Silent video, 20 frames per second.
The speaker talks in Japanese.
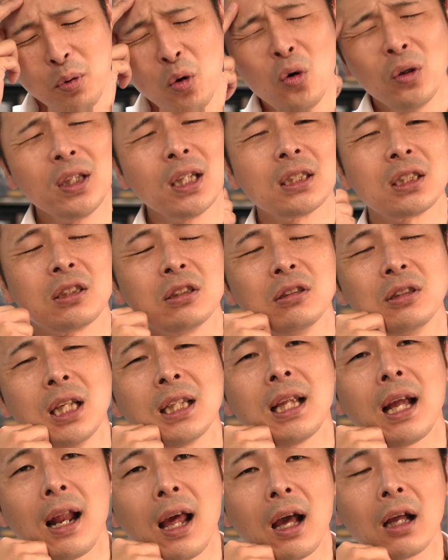ボーナス
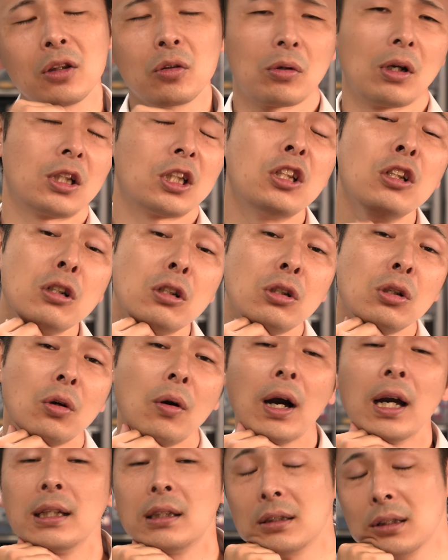出たらとか給
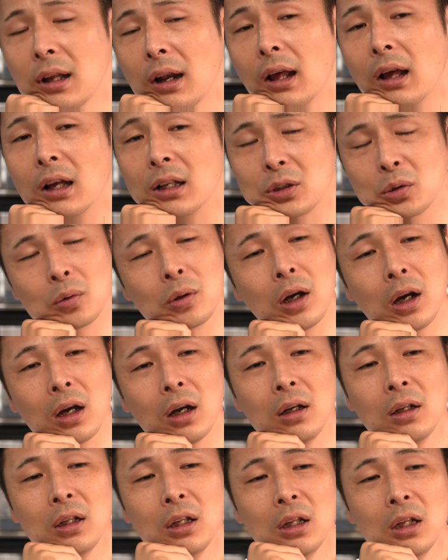料入ったらと
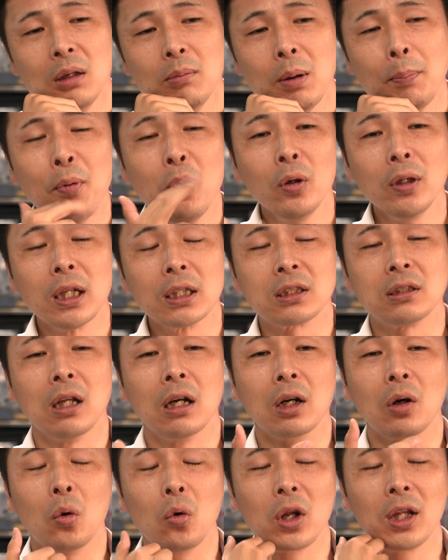か、まあ、ボーナス
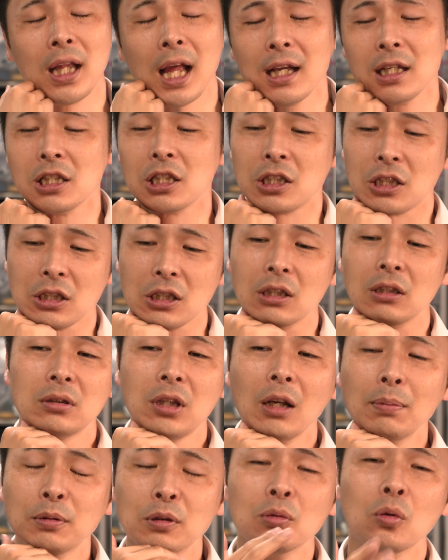なんか俺ないし
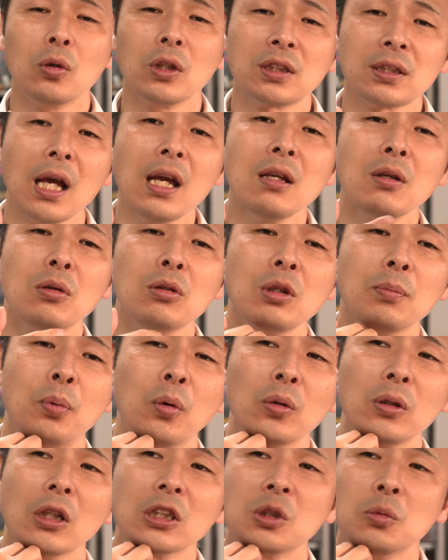多分俺最後に
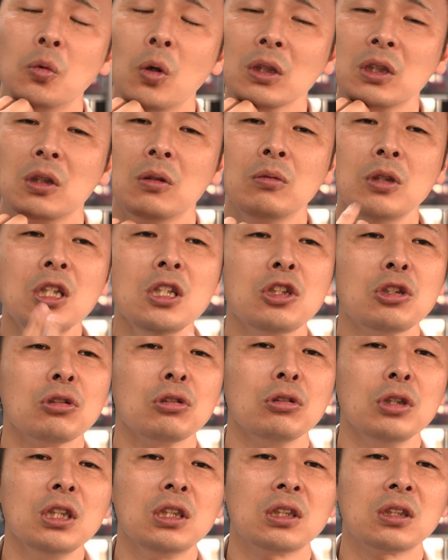ボーナスもらったの
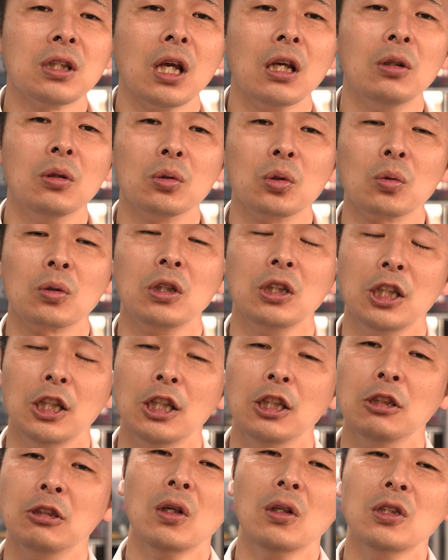21歳の時
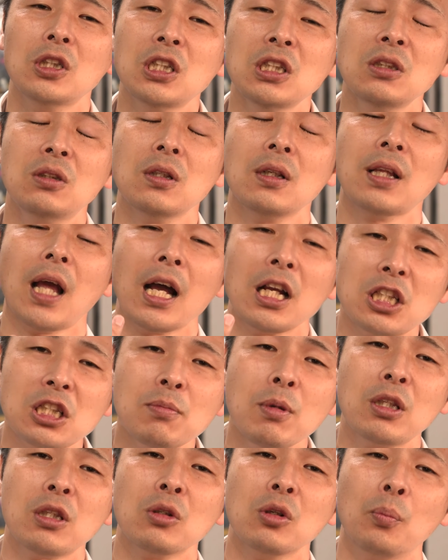に人生で
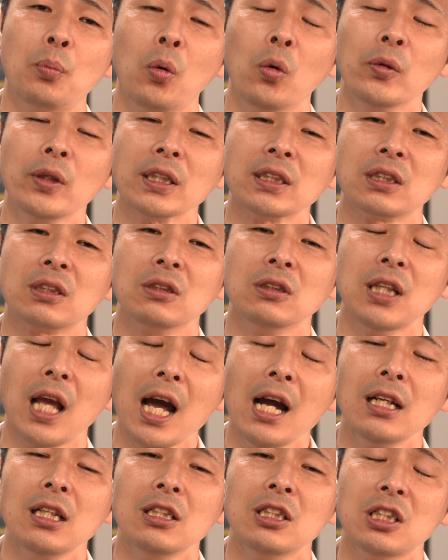初めてのボーナスで
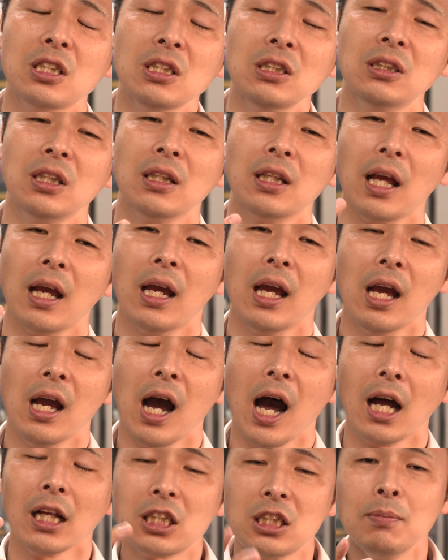あり人生で
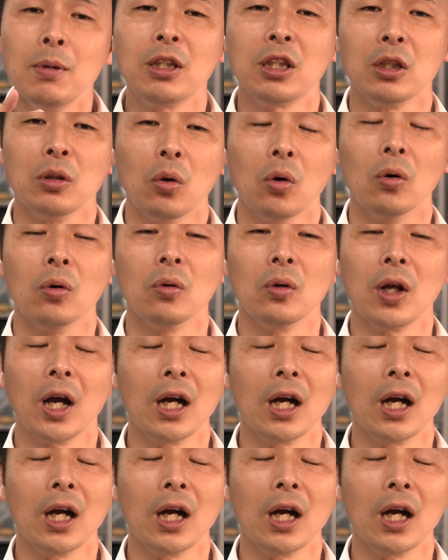初めての